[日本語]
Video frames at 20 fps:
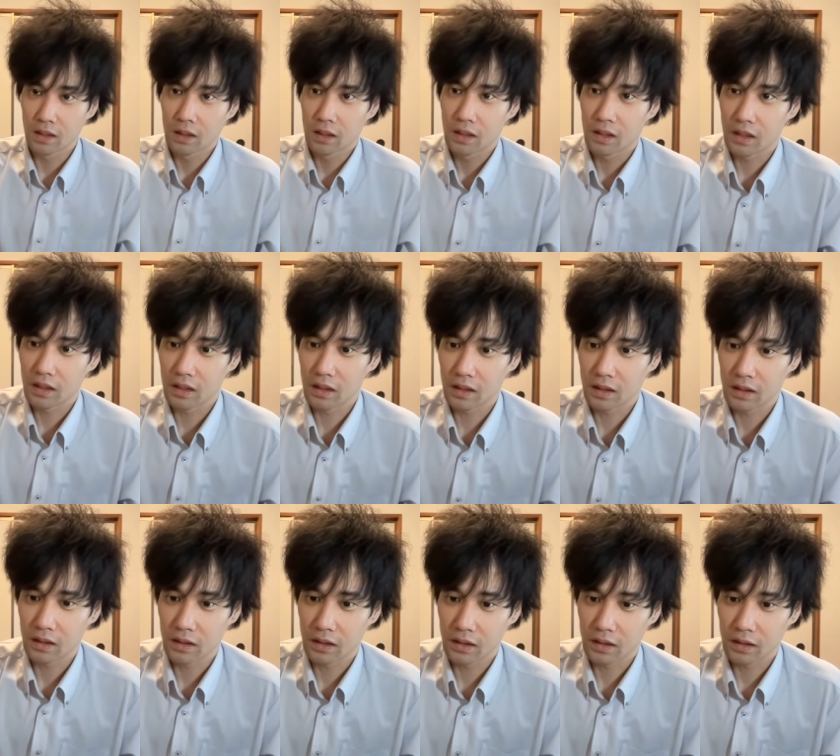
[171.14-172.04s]

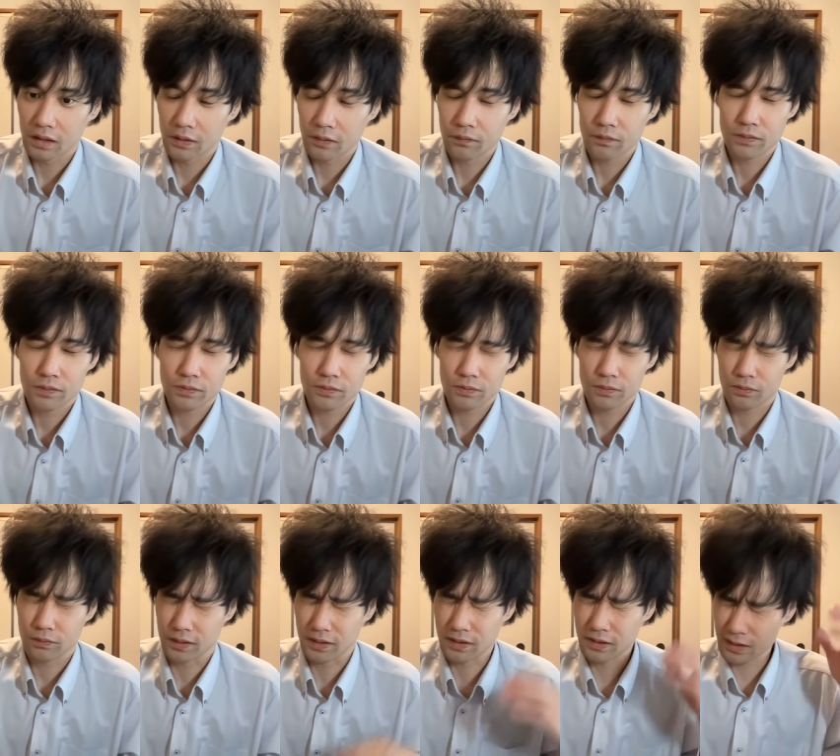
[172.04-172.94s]
えー、今日ちょっ
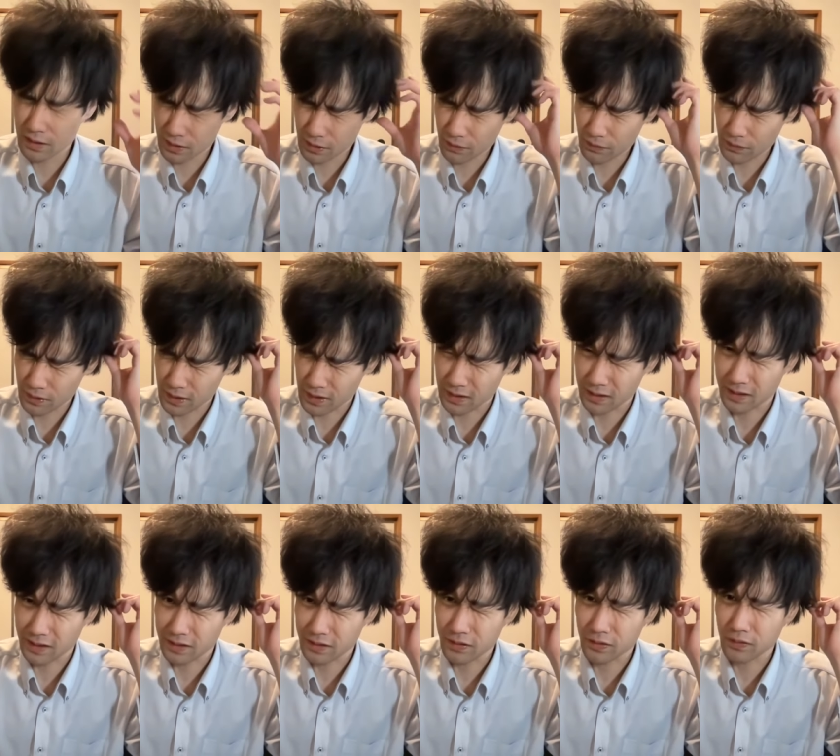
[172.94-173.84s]
とね、機器調整で
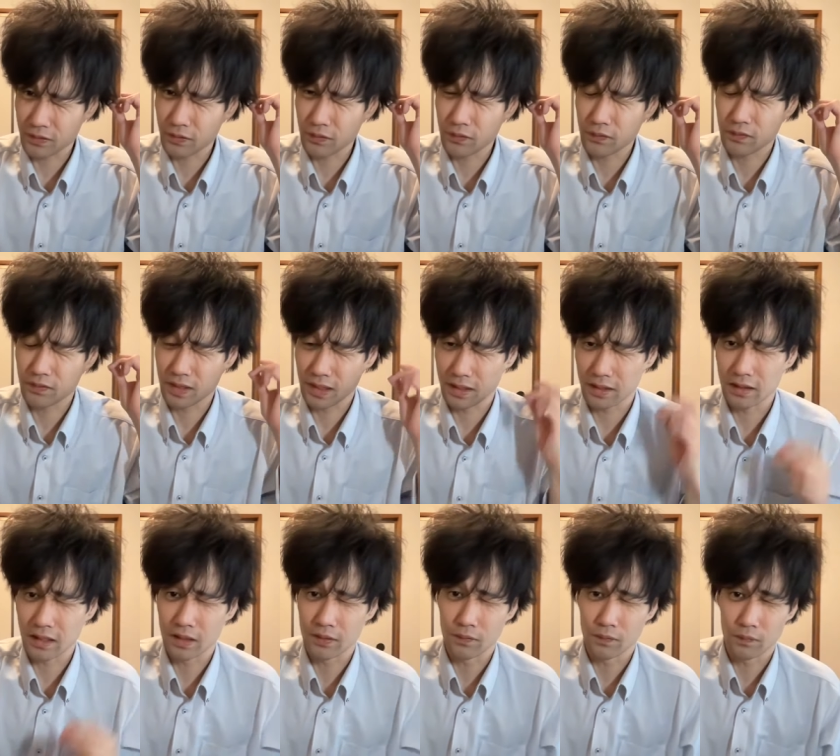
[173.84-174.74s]
ね、ちょっといろいろね、
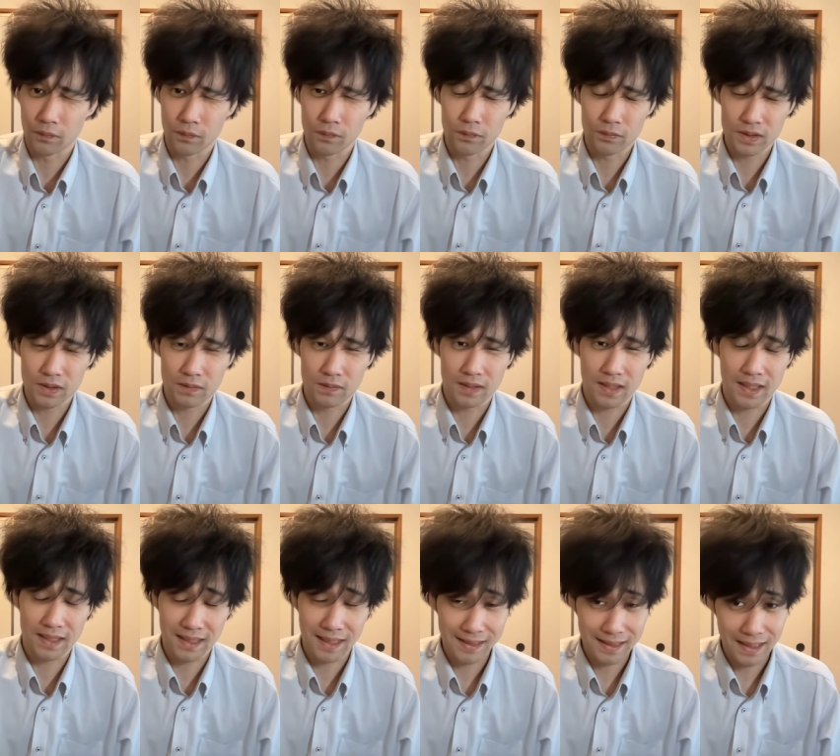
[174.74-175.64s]
あのー、ごちゃごちゃ、
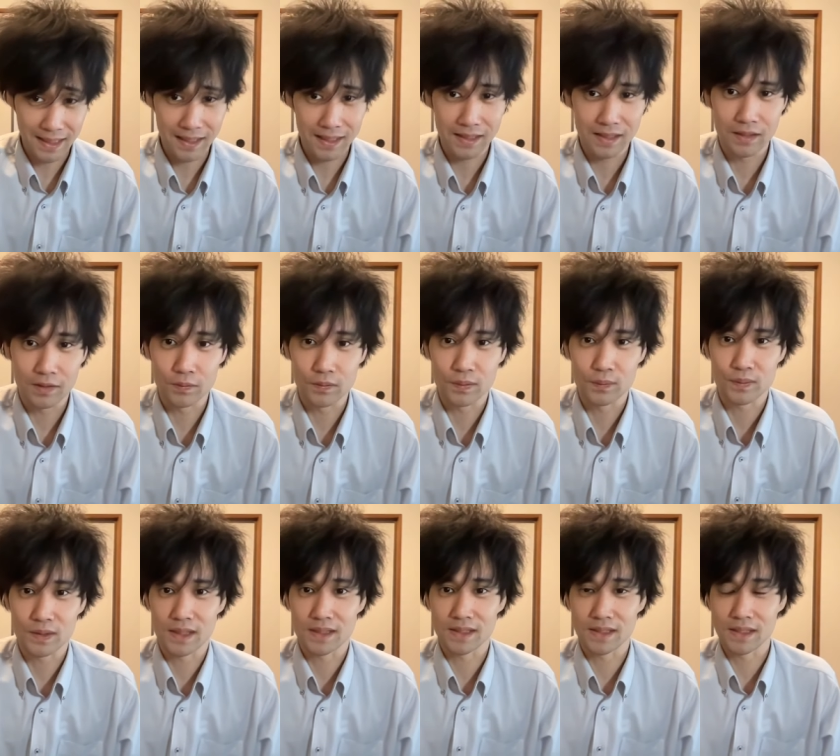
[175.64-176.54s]
カタカタ、ごちゃご
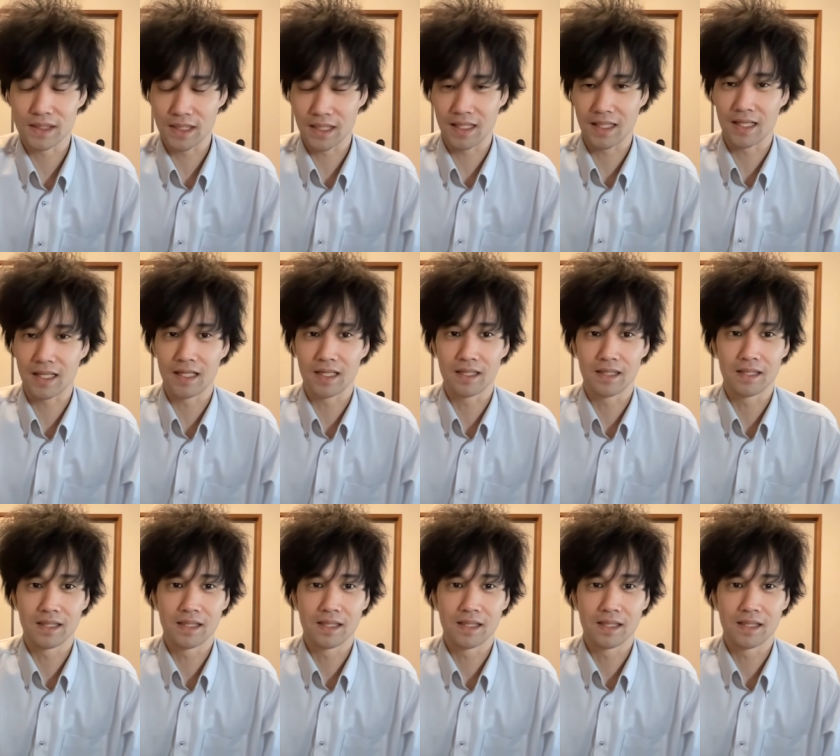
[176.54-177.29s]
ちゃしてて、はい。